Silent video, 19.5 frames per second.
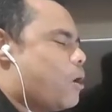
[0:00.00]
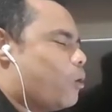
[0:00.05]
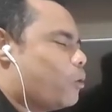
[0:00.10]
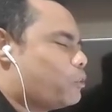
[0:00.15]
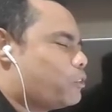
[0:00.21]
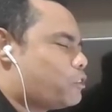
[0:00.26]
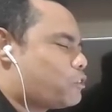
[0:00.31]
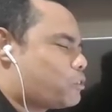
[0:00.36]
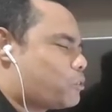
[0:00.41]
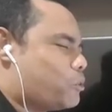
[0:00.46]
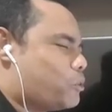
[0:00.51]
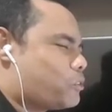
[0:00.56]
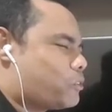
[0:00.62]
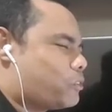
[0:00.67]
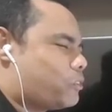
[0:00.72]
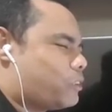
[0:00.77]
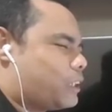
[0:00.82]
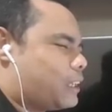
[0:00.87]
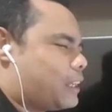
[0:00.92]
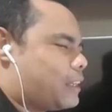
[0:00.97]
o
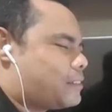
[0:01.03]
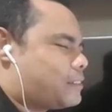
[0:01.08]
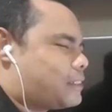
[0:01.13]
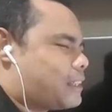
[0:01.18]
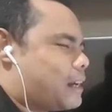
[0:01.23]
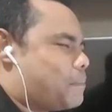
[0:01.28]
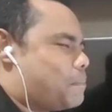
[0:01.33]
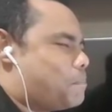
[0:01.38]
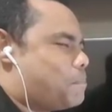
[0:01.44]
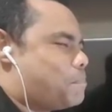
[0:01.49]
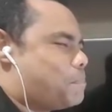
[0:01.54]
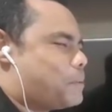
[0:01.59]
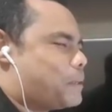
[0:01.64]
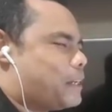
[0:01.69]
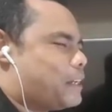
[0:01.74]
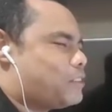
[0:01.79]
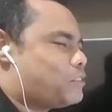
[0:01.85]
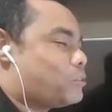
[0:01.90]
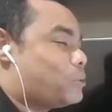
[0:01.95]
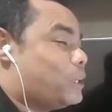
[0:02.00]
discurso de que está
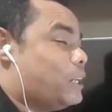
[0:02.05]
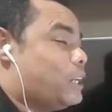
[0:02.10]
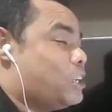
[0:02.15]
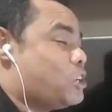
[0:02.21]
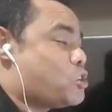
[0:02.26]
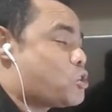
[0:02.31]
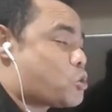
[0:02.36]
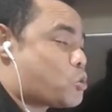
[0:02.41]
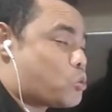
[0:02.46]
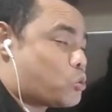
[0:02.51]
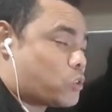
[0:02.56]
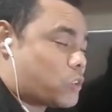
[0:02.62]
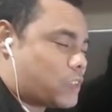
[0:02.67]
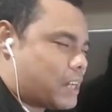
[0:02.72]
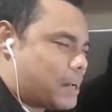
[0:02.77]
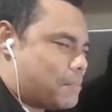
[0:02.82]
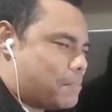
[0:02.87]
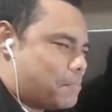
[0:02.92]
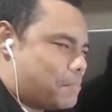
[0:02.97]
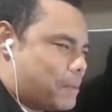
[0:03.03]
preso
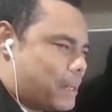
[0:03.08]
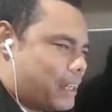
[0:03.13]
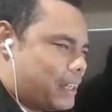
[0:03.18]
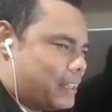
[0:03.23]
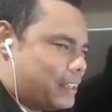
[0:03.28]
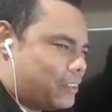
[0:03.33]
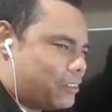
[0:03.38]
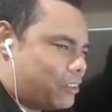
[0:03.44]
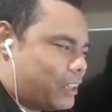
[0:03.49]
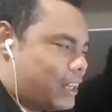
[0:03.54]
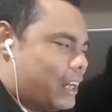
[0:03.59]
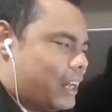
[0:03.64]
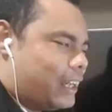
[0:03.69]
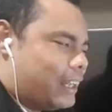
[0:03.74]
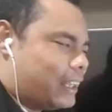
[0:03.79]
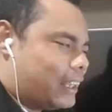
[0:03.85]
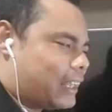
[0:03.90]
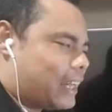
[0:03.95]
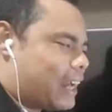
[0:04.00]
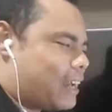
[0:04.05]
injustamente
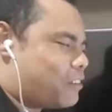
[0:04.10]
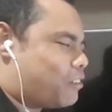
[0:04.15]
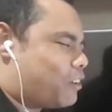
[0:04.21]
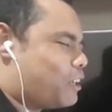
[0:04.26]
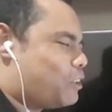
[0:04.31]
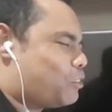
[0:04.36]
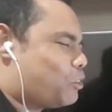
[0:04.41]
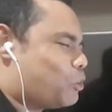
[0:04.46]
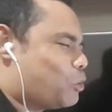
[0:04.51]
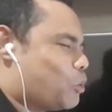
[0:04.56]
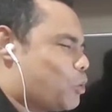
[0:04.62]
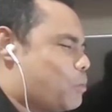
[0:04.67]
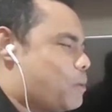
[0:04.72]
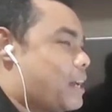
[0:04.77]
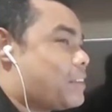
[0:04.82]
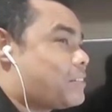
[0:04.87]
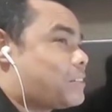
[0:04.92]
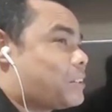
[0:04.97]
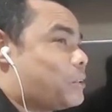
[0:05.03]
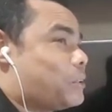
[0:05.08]
e que há gente no
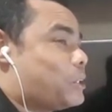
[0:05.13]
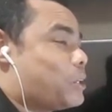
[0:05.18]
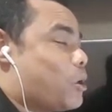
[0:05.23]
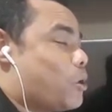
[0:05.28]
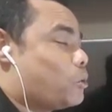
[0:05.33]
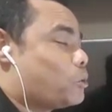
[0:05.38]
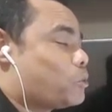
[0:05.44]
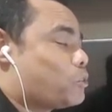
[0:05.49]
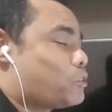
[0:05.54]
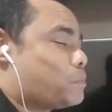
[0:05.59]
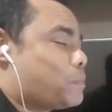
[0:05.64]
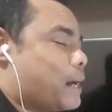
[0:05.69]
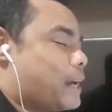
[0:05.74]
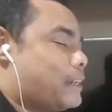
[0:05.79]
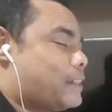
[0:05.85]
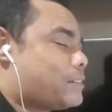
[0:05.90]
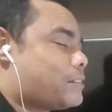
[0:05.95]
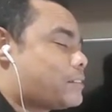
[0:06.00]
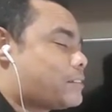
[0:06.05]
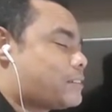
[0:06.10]
Brasil e outros
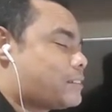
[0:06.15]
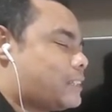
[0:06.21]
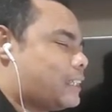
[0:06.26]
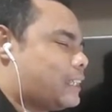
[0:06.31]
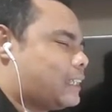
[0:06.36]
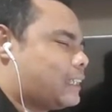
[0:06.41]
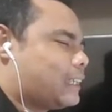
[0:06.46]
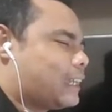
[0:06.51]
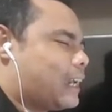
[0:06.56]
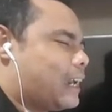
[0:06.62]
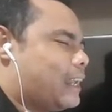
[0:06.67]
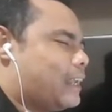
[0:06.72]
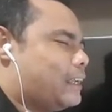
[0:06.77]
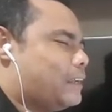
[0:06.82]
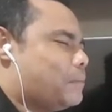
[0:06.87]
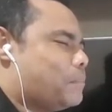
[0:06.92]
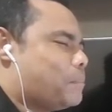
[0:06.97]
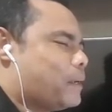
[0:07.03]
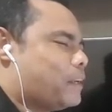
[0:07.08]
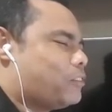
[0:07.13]
países que
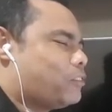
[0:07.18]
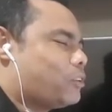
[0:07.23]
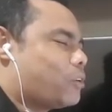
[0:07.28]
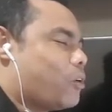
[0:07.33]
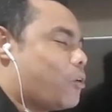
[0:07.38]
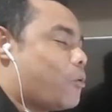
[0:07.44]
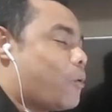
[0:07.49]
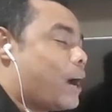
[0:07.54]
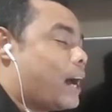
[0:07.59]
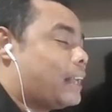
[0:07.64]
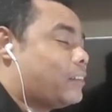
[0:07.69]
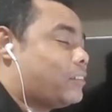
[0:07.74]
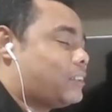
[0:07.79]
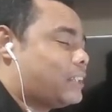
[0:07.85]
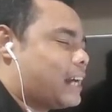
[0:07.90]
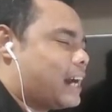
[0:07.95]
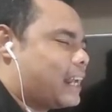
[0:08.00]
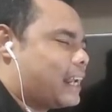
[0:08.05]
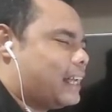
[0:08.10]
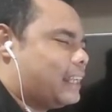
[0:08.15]
querem impedir ou
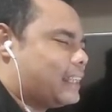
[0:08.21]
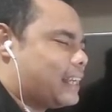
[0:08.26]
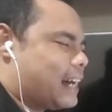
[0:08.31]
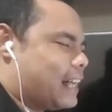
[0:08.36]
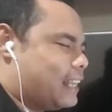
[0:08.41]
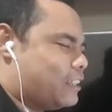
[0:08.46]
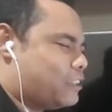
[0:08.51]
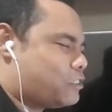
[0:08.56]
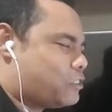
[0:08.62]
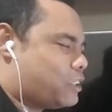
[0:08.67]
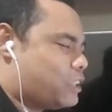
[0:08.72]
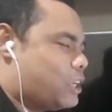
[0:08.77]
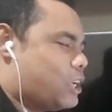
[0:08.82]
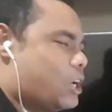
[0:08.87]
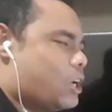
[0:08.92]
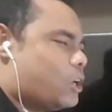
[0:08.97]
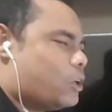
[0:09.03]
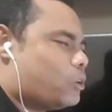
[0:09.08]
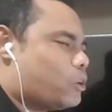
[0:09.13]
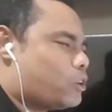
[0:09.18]
adiar a análise
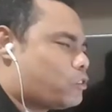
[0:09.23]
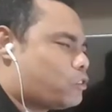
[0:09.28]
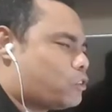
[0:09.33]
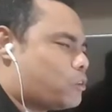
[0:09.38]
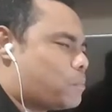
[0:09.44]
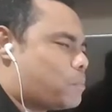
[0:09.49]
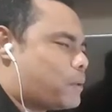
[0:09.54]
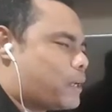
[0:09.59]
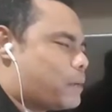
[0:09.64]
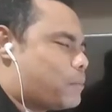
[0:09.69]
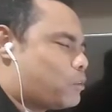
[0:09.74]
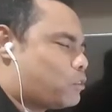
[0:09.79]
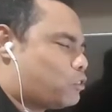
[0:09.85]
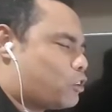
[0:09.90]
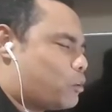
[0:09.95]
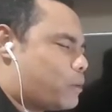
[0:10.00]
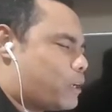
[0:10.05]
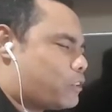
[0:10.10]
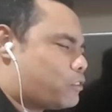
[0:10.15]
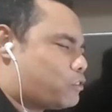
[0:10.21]
do Supremo
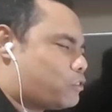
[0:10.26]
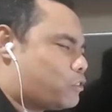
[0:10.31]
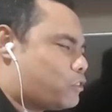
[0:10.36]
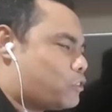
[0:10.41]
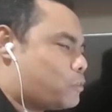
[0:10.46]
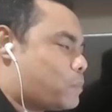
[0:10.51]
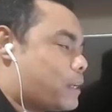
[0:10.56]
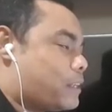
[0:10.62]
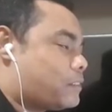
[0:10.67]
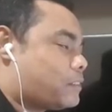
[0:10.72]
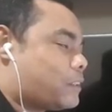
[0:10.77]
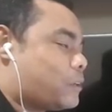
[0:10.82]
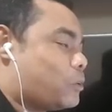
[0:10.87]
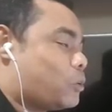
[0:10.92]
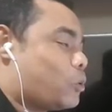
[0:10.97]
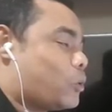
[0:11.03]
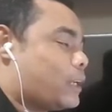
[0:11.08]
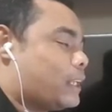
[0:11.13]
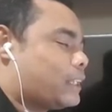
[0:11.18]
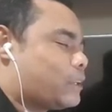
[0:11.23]
sobre a
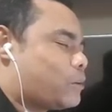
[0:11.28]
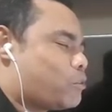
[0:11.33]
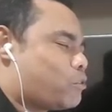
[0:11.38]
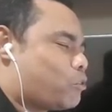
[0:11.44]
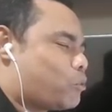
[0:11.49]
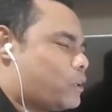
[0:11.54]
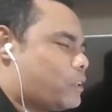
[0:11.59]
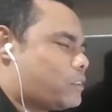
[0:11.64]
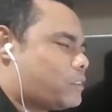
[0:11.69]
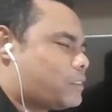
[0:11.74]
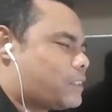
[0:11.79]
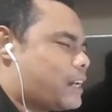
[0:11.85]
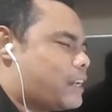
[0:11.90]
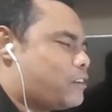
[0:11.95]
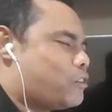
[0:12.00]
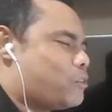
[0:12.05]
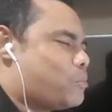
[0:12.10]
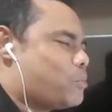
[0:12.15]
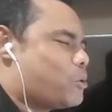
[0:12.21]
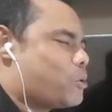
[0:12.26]
suspensão do então juiz
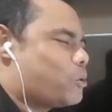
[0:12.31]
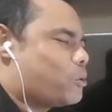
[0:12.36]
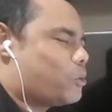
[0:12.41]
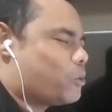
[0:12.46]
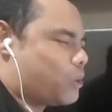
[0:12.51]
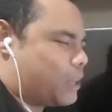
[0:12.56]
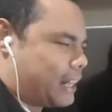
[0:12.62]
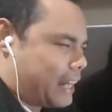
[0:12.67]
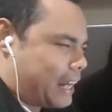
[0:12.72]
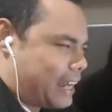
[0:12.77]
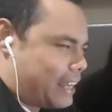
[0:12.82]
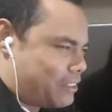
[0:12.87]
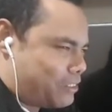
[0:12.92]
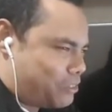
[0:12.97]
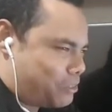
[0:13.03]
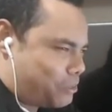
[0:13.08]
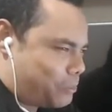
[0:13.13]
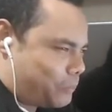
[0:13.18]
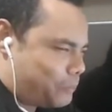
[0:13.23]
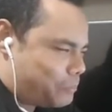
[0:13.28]
Sérgio Moro no
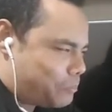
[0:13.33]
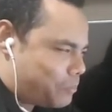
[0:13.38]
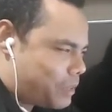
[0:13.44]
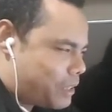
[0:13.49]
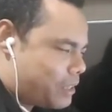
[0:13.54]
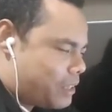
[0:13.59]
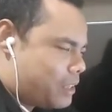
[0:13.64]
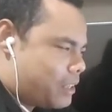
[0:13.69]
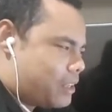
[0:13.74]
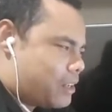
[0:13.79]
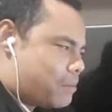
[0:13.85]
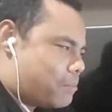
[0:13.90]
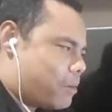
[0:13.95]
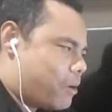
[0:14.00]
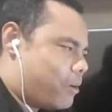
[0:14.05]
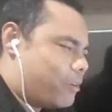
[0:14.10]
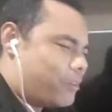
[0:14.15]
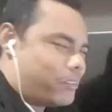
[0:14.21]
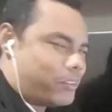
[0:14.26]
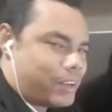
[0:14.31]
caso.
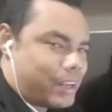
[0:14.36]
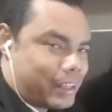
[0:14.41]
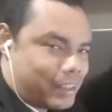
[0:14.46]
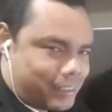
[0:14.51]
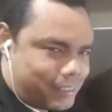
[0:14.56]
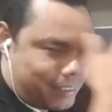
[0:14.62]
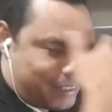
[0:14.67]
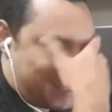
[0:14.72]
Bom, gente.